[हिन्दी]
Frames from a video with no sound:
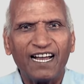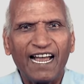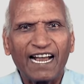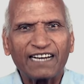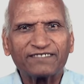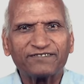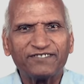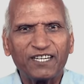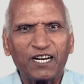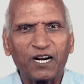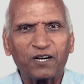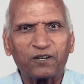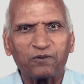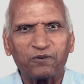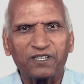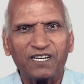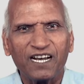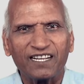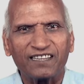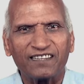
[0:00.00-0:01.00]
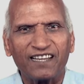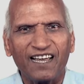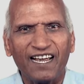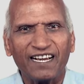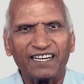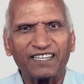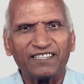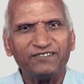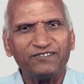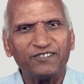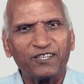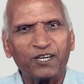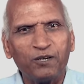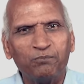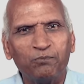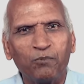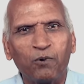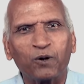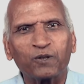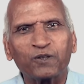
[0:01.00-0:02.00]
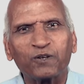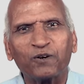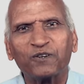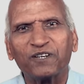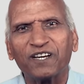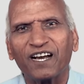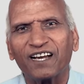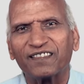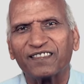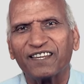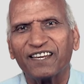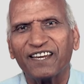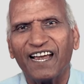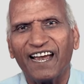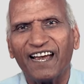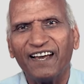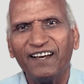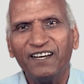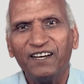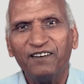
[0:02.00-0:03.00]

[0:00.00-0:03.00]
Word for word: एक्सीडेंट हो जाता है किसी की मौत हो जाती है